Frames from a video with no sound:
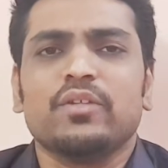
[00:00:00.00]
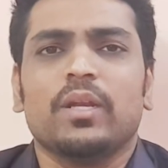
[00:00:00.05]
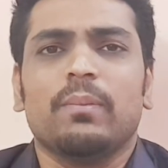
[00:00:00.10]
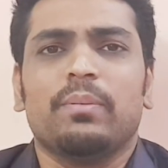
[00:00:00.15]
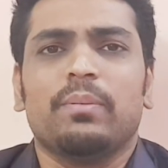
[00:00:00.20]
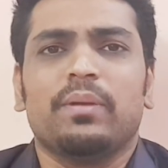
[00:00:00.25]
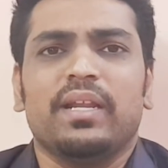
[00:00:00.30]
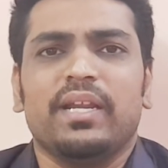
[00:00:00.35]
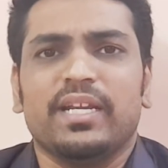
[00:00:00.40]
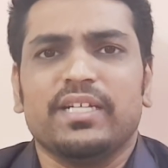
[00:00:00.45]

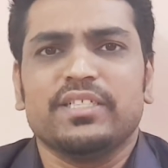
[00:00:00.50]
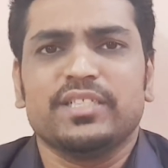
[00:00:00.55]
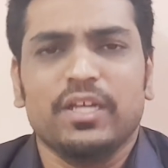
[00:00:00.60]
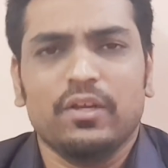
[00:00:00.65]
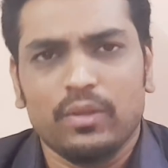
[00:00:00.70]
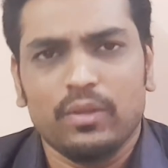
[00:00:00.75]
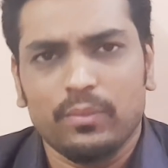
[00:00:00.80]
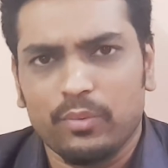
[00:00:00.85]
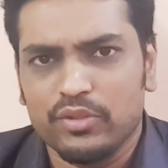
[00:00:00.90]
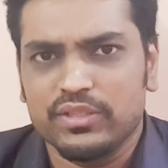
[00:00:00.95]
சொல்லப்படுற
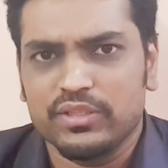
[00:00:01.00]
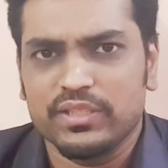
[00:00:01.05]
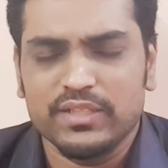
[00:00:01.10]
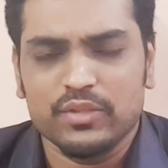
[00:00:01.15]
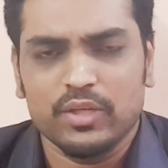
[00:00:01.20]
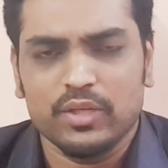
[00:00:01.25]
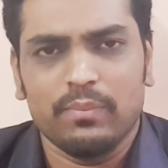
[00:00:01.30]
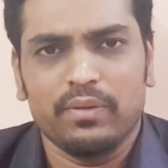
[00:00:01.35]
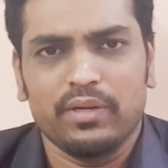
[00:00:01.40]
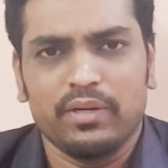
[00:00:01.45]
ரஷ்யாவோட போர்ட் சிட்டி
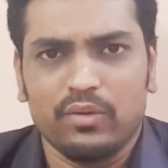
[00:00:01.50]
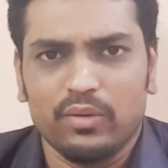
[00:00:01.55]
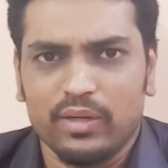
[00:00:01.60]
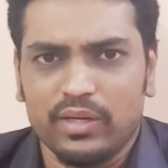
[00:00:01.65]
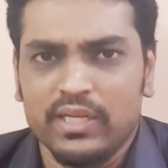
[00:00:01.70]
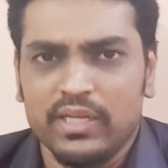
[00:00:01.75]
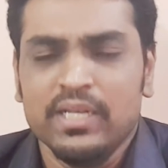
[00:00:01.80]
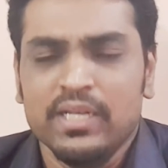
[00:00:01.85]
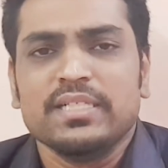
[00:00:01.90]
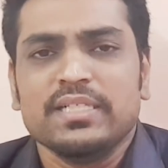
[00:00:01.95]
சொல்லப்படுற
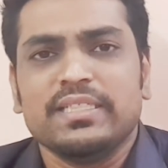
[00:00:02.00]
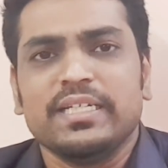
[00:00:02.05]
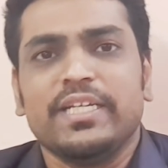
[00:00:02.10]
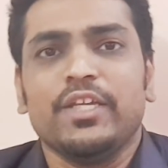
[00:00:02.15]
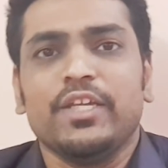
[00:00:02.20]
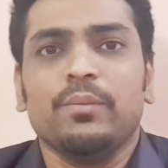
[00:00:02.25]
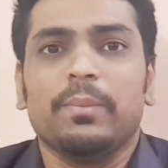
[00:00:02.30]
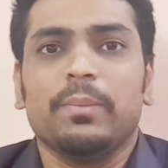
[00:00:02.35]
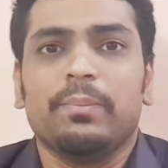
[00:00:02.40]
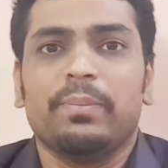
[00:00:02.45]
ஒரு
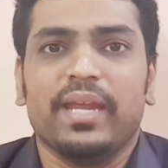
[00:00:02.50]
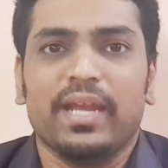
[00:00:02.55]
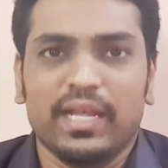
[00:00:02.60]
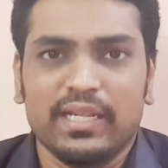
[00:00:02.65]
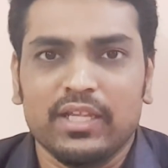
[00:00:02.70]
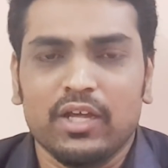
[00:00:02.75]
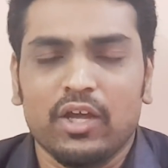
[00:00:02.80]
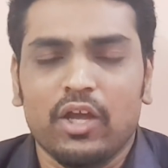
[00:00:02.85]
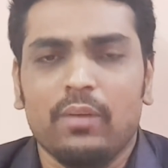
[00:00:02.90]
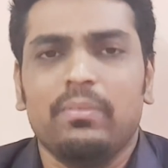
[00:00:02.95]
சிட்டியும் இப்போ
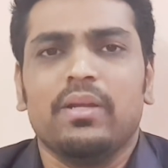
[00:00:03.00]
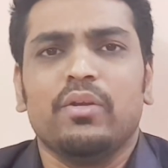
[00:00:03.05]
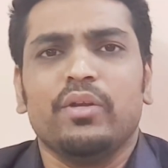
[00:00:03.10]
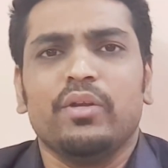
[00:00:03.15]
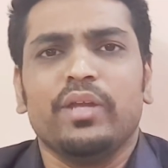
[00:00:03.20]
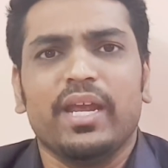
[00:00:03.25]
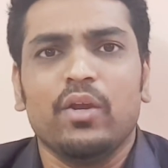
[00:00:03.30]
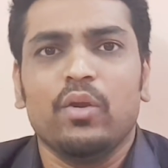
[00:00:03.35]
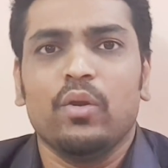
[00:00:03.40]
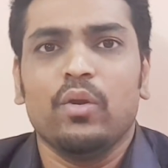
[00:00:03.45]
அந்த
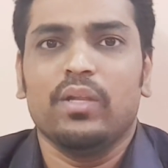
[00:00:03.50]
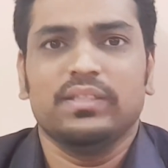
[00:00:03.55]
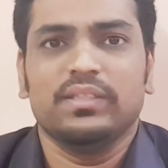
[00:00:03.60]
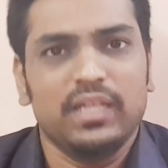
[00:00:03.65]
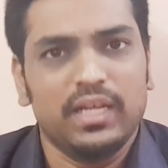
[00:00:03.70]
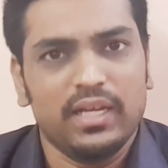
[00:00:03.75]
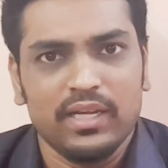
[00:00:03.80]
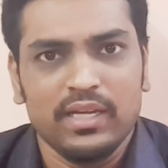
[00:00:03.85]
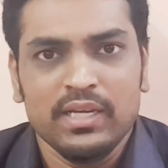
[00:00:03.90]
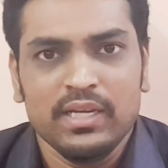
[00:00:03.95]
ஆபரும் எங்களோடது
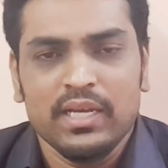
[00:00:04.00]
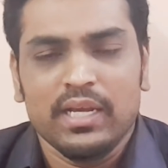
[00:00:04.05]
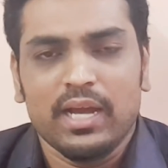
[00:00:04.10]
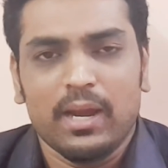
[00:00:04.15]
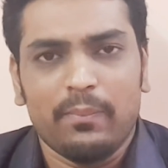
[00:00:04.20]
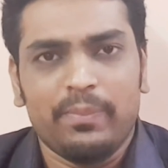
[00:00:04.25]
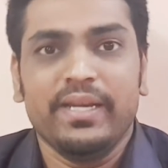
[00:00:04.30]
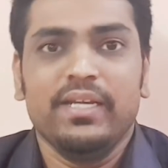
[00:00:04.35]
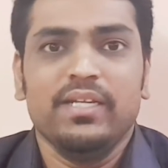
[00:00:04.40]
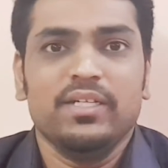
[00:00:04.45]
தான்
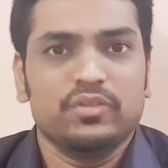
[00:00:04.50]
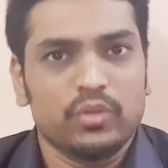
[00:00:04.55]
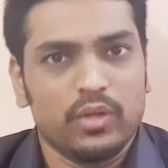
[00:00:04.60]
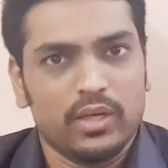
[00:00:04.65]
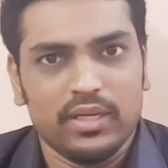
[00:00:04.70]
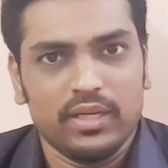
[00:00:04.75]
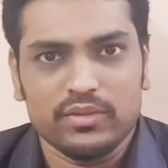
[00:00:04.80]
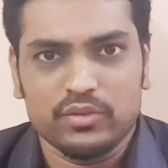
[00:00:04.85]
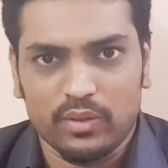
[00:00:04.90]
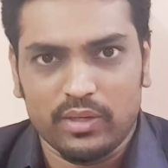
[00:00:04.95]
அப்படின்னு
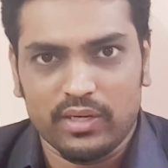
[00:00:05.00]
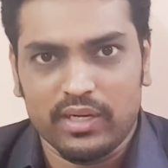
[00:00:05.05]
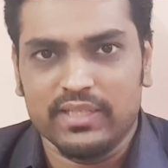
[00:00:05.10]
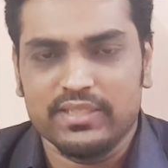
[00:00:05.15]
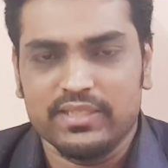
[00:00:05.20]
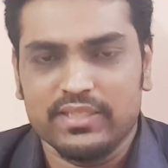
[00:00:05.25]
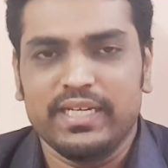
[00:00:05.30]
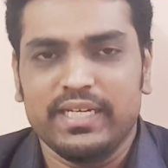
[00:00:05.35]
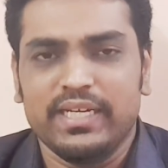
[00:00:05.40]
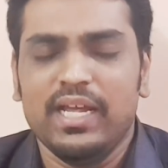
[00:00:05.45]
சொல்ல
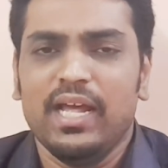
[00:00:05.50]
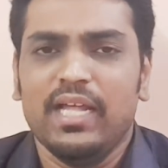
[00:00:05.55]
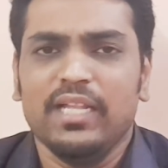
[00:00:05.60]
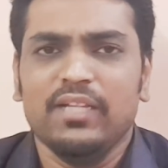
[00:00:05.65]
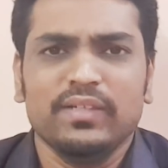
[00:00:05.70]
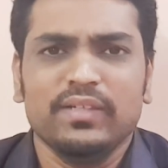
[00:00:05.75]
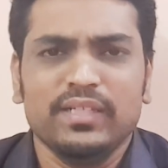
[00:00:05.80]
சொல்றாங்க சீனா அது